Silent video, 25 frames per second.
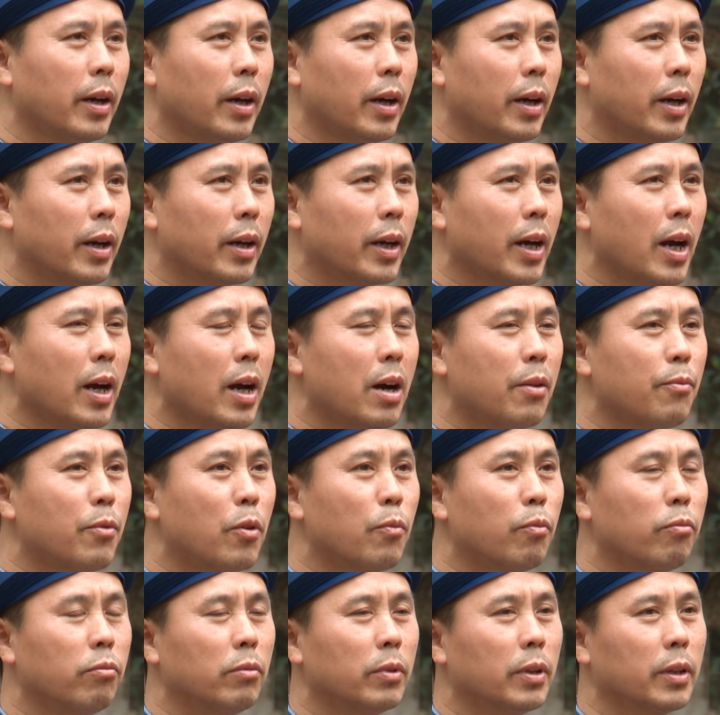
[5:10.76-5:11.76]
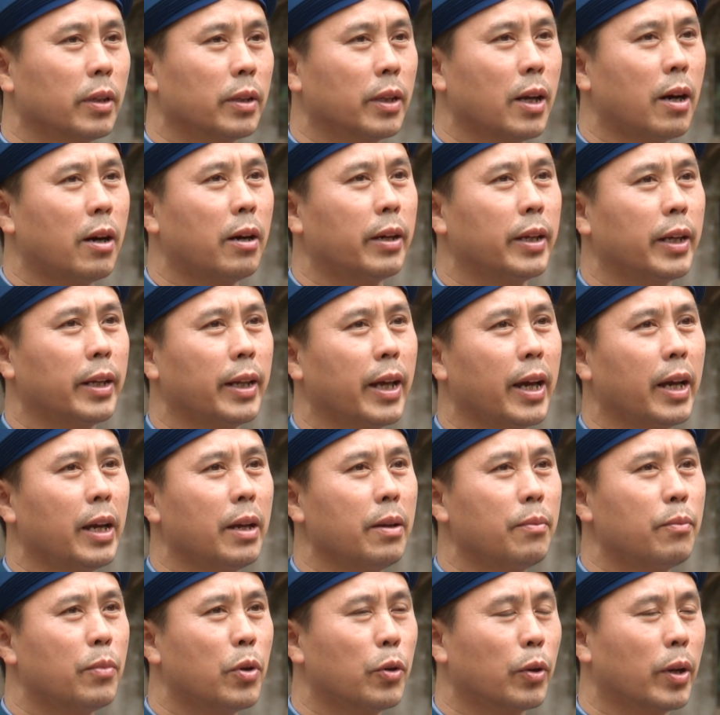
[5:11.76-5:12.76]
À, các hạng mục thờ hiện
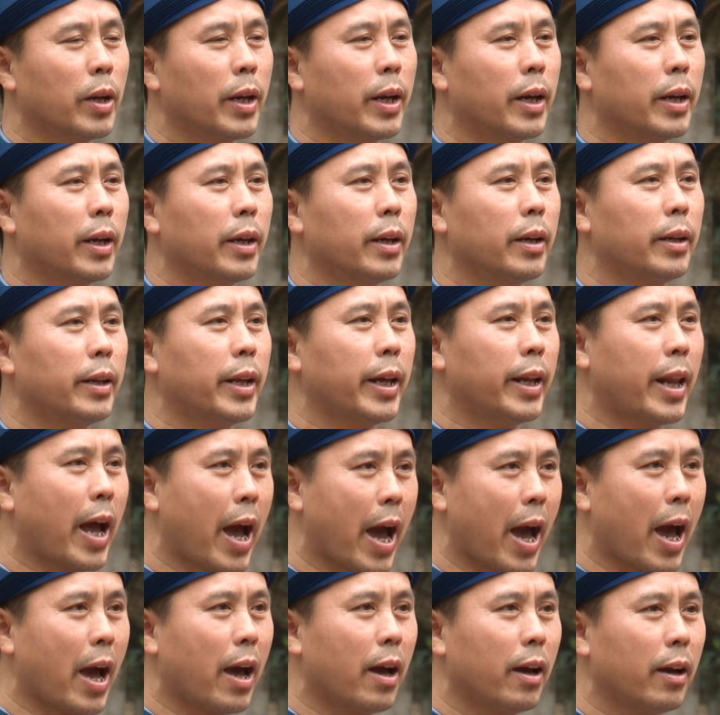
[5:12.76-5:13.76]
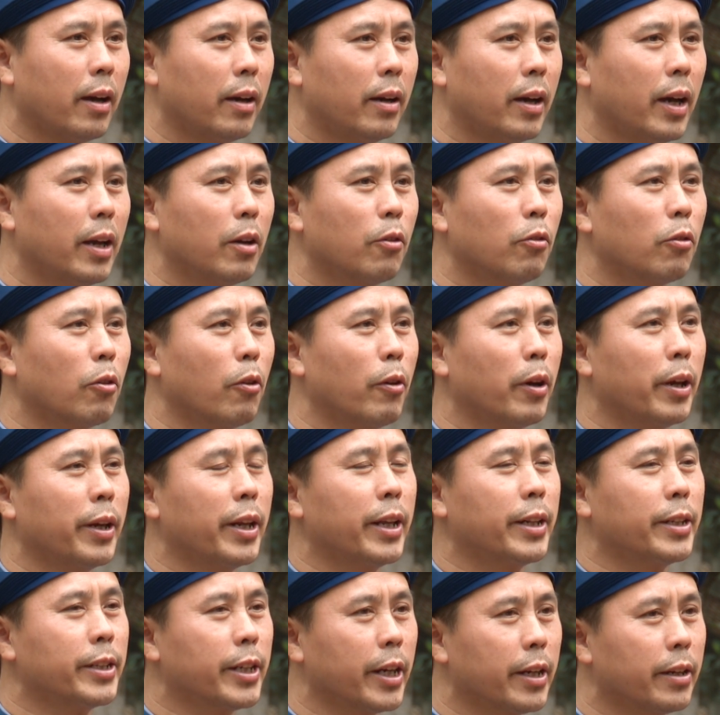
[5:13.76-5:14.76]
nay một là đền hạ hay còn gọi là
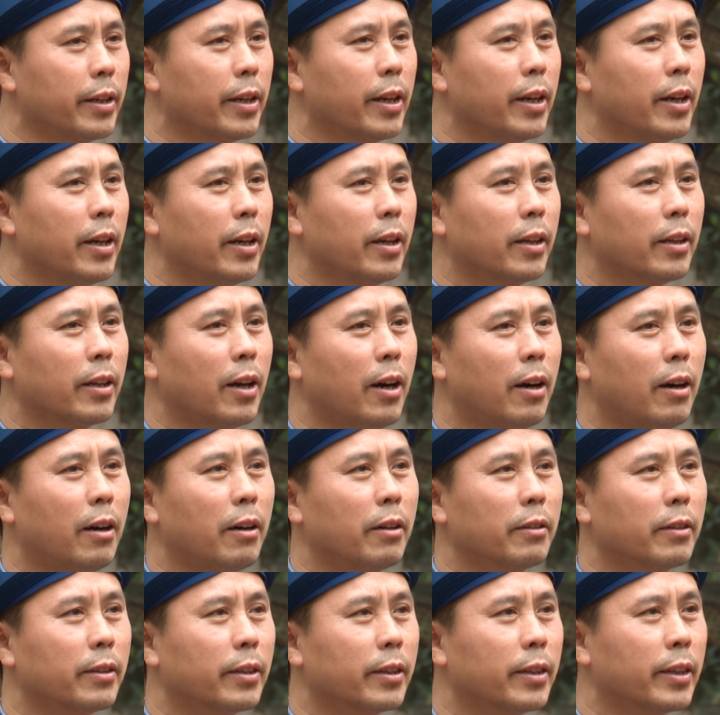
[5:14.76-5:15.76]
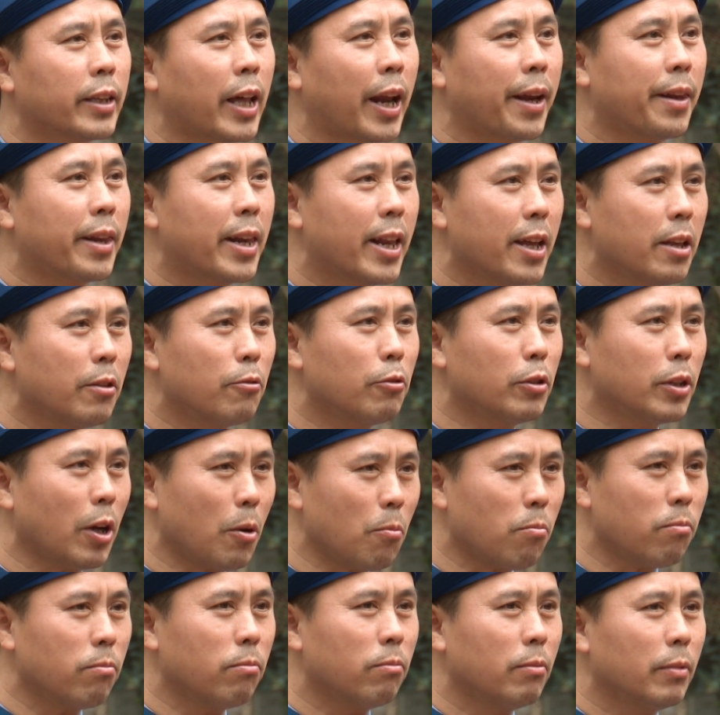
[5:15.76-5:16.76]
đền trình thờ thần linh núi
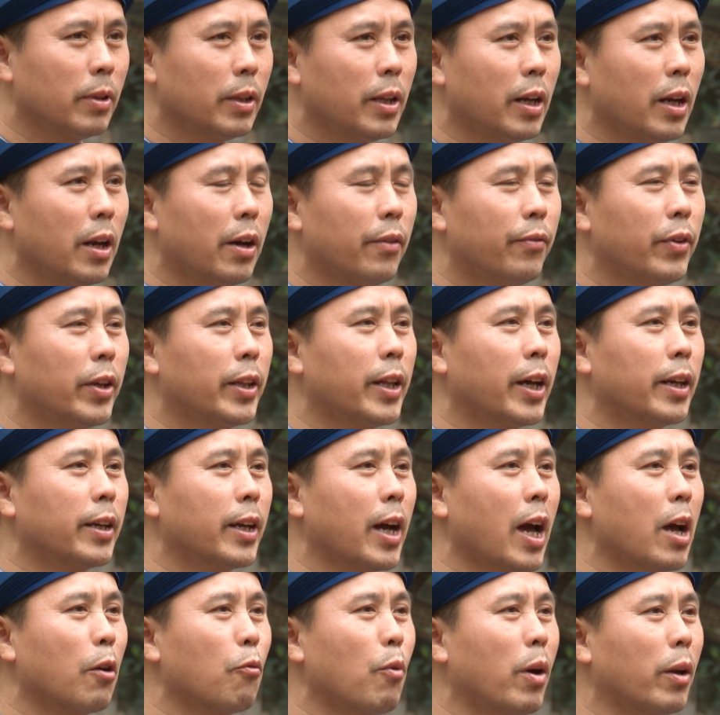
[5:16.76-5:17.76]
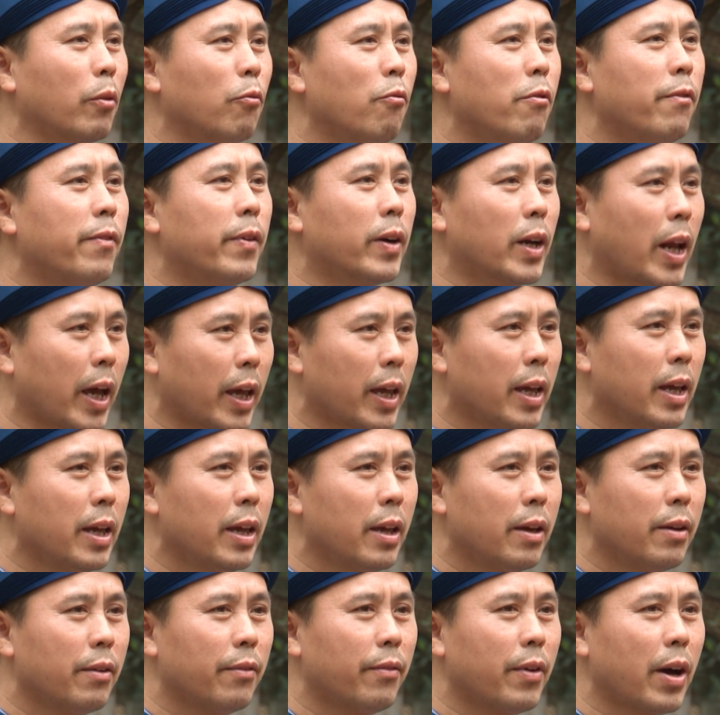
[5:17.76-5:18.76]
sóc tức là vị thần cai quản khu vực này
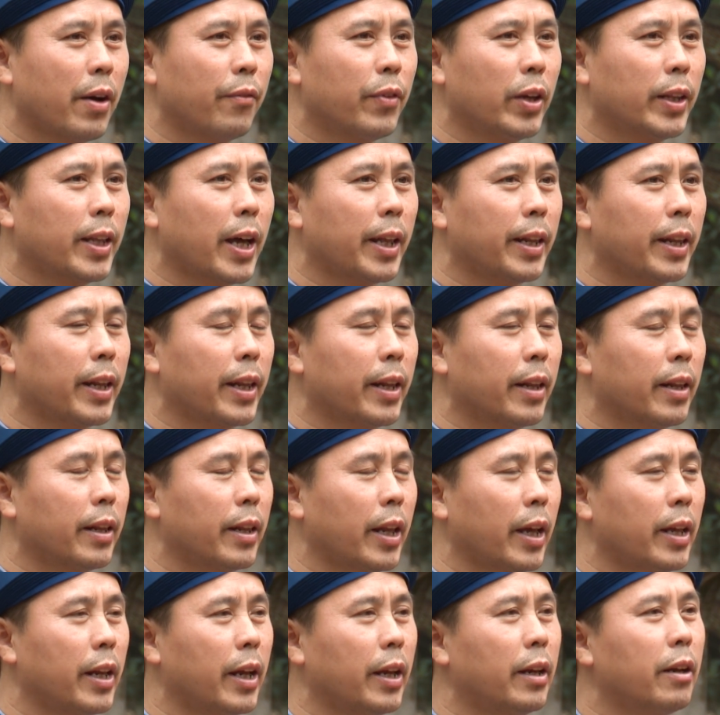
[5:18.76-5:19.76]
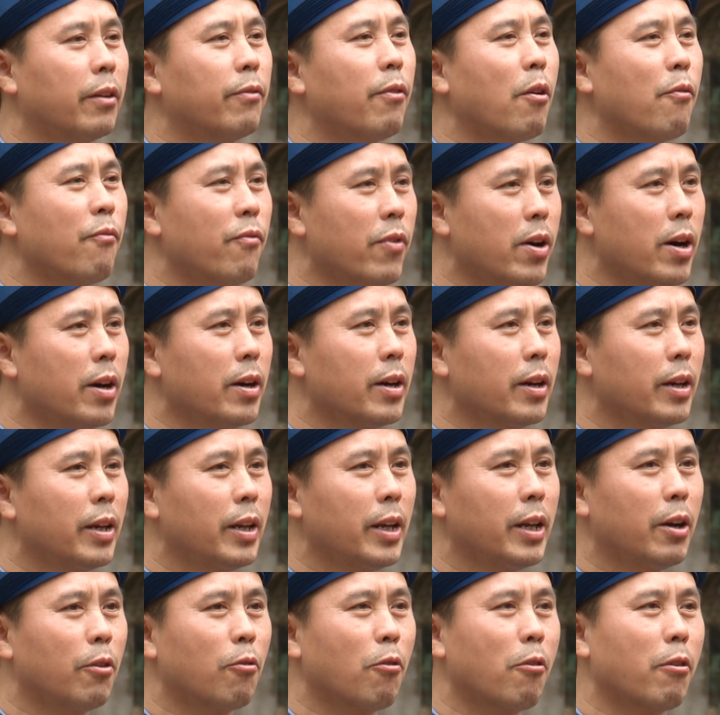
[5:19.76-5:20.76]
và vị thần này đã được phong vương
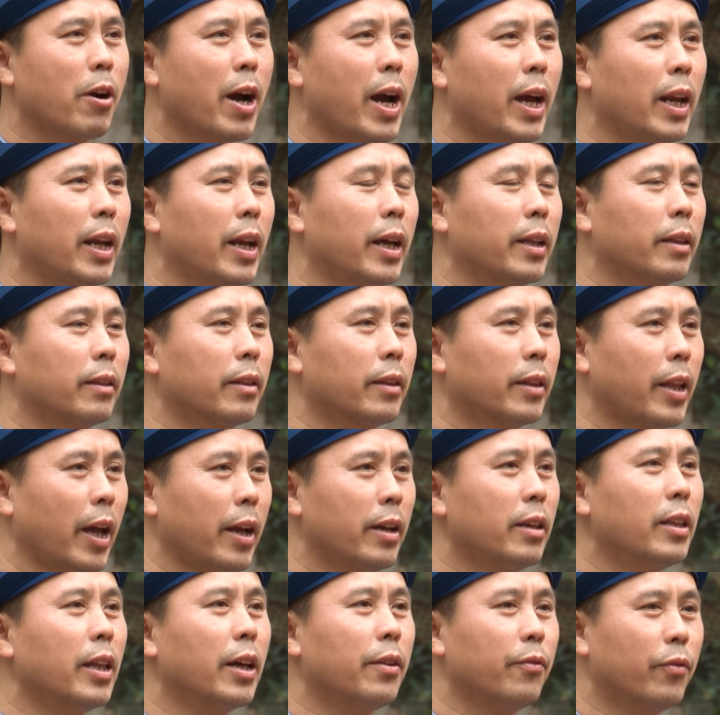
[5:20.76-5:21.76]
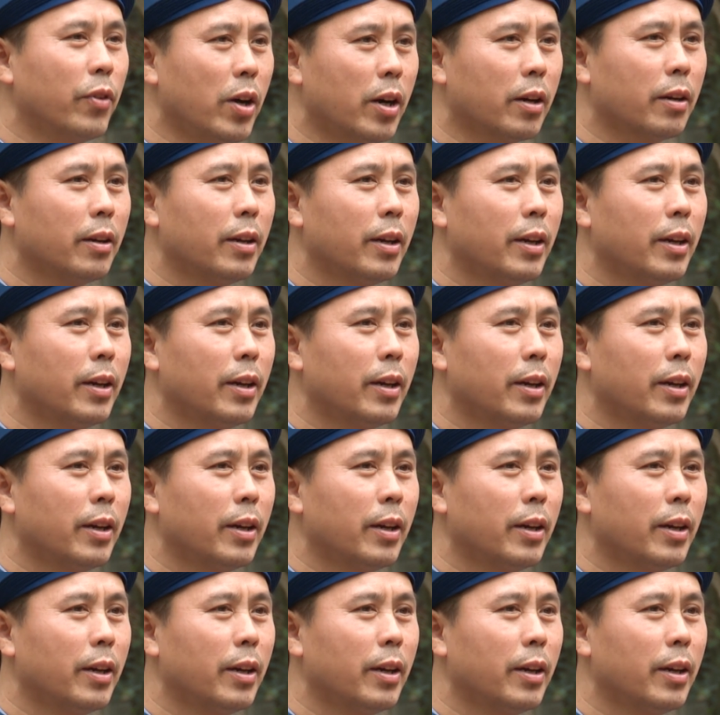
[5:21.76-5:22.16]
hiệu của ngài là Thánh Thần Vương.